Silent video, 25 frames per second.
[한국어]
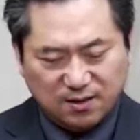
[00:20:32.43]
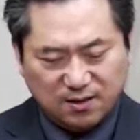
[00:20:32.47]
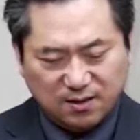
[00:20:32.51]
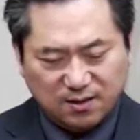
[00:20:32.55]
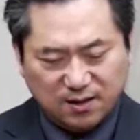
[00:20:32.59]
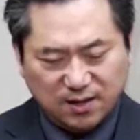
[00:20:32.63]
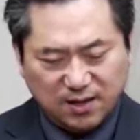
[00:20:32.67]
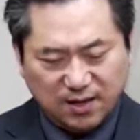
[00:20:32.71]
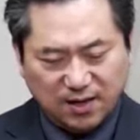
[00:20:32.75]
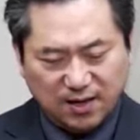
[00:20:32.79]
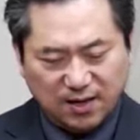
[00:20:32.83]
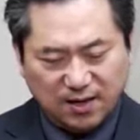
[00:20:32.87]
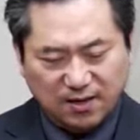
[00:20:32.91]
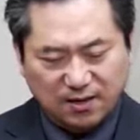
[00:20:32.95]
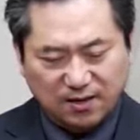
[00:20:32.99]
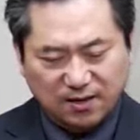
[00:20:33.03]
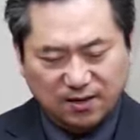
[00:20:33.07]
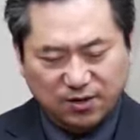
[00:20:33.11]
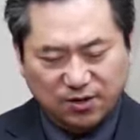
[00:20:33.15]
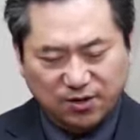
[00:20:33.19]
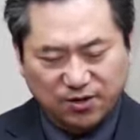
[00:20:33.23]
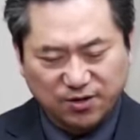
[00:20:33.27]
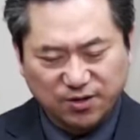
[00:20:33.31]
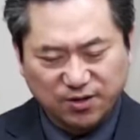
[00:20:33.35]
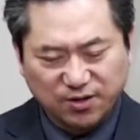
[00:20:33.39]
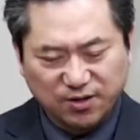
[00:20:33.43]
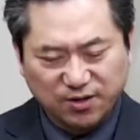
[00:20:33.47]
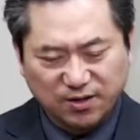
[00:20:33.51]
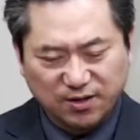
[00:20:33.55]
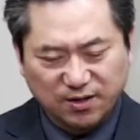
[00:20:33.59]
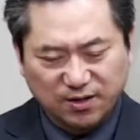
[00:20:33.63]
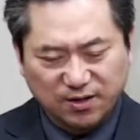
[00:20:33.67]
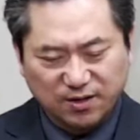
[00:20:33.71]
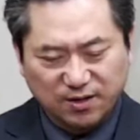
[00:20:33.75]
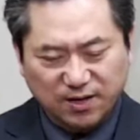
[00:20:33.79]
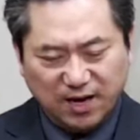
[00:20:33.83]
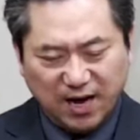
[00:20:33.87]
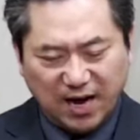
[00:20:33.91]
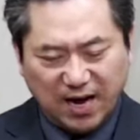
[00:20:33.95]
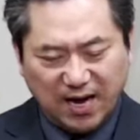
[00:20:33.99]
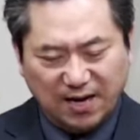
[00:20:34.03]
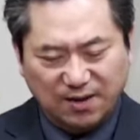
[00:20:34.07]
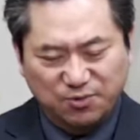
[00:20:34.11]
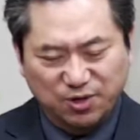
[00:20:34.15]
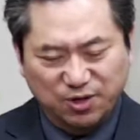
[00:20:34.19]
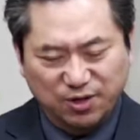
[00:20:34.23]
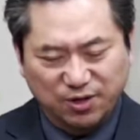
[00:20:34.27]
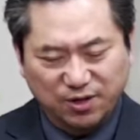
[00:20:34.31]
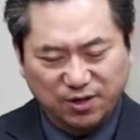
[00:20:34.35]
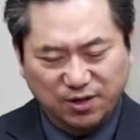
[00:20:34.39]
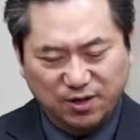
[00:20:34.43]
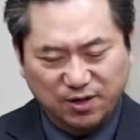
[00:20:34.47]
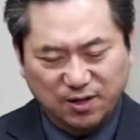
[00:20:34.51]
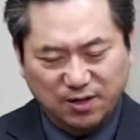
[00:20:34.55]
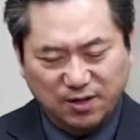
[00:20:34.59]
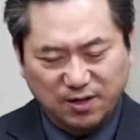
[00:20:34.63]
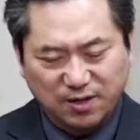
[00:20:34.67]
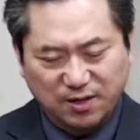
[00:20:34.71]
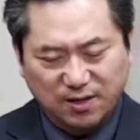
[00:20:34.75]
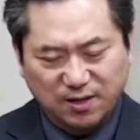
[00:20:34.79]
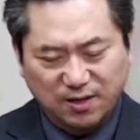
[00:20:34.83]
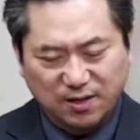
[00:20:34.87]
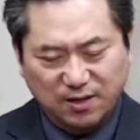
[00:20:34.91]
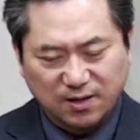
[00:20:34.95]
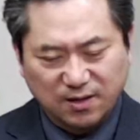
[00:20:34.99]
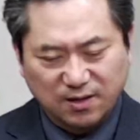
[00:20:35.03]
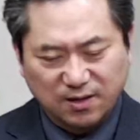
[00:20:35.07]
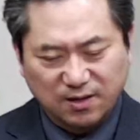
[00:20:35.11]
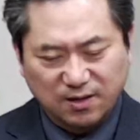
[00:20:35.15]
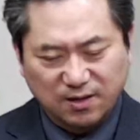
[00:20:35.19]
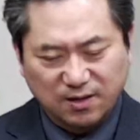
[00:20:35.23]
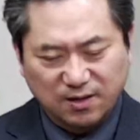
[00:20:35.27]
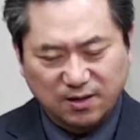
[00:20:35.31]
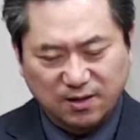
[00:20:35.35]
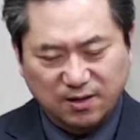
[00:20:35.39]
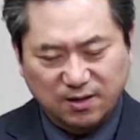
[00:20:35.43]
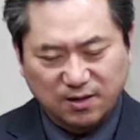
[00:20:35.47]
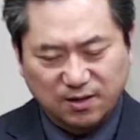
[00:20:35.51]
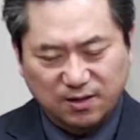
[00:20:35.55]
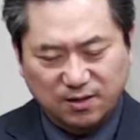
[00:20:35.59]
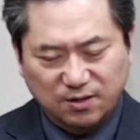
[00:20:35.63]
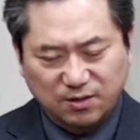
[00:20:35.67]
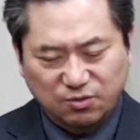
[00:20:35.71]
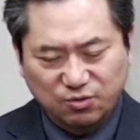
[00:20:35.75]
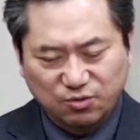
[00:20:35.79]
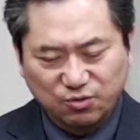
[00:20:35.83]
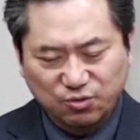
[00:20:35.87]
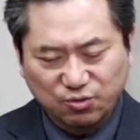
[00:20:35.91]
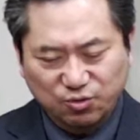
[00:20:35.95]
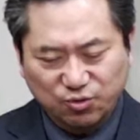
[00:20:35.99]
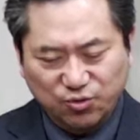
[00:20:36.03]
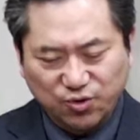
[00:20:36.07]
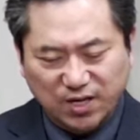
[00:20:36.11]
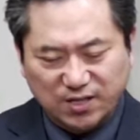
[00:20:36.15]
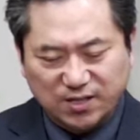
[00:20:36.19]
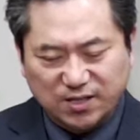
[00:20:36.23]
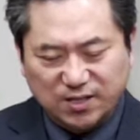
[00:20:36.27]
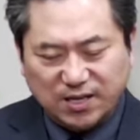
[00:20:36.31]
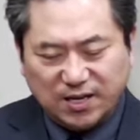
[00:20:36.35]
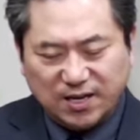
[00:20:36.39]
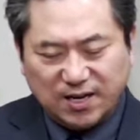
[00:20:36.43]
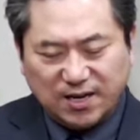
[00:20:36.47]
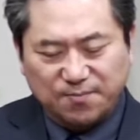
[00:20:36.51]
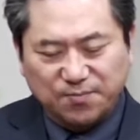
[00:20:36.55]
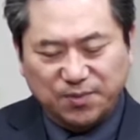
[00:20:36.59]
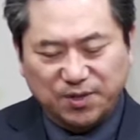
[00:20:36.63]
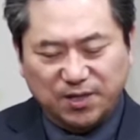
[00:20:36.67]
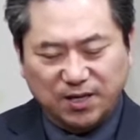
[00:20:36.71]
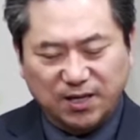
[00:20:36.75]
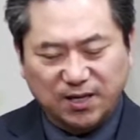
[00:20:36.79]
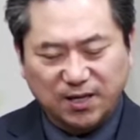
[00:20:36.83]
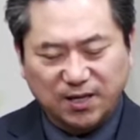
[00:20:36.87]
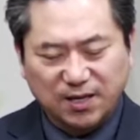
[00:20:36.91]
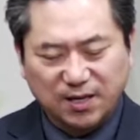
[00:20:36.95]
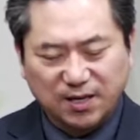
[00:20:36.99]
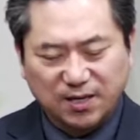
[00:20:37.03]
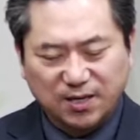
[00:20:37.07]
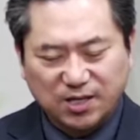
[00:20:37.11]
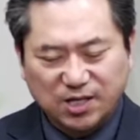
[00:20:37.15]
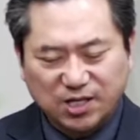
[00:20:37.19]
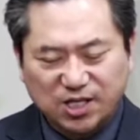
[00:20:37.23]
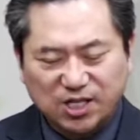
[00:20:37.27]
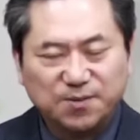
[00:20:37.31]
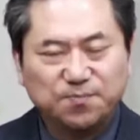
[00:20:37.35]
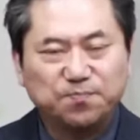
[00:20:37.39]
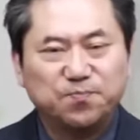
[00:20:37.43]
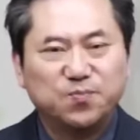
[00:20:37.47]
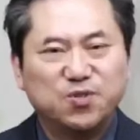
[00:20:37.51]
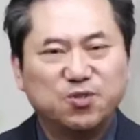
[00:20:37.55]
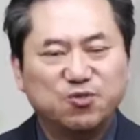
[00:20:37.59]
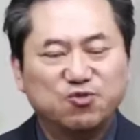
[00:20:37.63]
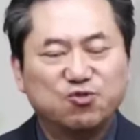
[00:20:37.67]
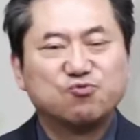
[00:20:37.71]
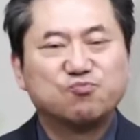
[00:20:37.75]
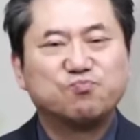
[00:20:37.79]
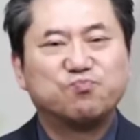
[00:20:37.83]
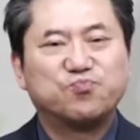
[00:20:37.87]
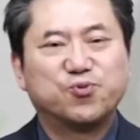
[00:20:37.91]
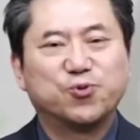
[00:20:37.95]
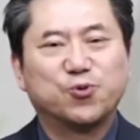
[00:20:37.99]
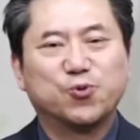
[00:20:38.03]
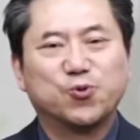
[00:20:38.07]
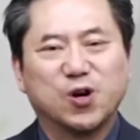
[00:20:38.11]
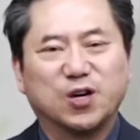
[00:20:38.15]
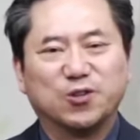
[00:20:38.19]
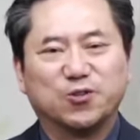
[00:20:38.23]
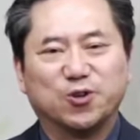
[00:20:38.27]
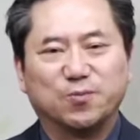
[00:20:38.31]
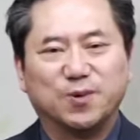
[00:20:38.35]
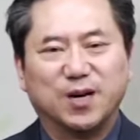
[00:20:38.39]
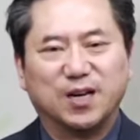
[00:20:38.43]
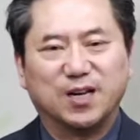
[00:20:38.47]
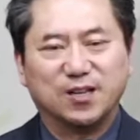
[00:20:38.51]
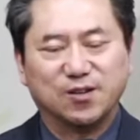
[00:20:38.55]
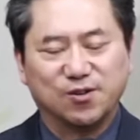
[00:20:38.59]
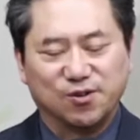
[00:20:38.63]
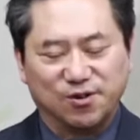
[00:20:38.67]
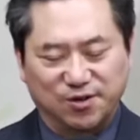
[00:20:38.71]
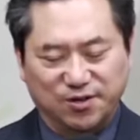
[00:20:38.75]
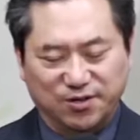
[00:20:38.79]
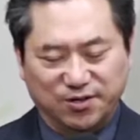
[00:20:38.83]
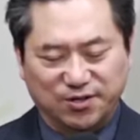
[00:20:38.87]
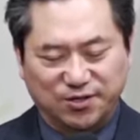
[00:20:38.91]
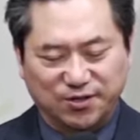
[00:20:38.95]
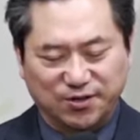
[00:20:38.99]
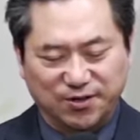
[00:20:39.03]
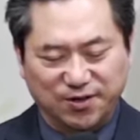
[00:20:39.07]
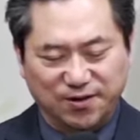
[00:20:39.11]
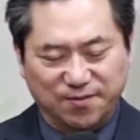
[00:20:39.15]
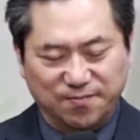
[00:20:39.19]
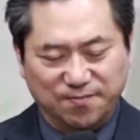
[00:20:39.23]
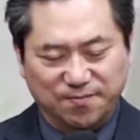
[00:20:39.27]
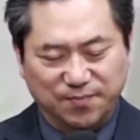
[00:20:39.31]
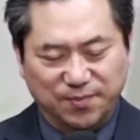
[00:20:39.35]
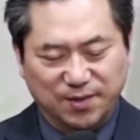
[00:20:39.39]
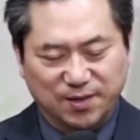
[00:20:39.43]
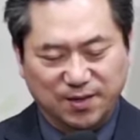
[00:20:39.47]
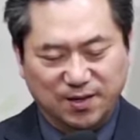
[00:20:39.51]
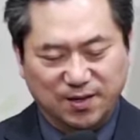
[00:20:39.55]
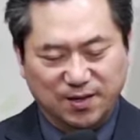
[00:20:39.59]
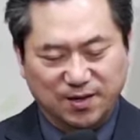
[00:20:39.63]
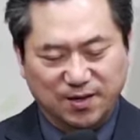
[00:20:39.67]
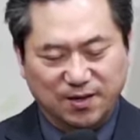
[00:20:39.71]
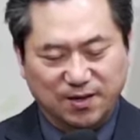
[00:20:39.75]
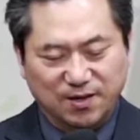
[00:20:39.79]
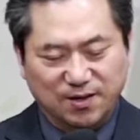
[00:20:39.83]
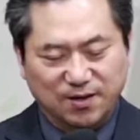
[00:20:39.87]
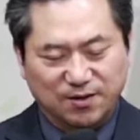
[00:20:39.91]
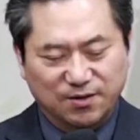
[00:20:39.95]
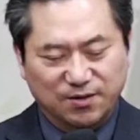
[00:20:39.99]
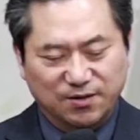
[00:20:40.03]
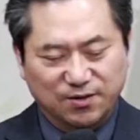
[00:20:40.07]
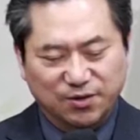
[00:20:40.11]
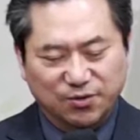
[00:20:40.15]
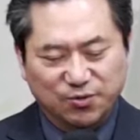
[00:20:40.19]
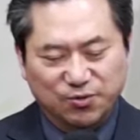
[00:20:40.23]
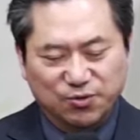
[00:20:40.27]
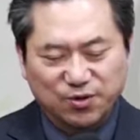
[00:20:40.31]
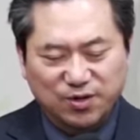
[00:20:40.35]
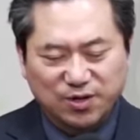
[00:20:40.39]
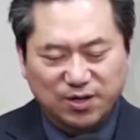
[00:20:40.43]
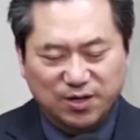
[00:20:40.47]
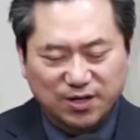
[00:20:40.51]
예. 그런 암은 뚱뚱한 사람들이 16%가 더 많이 걸렸어요. 그리고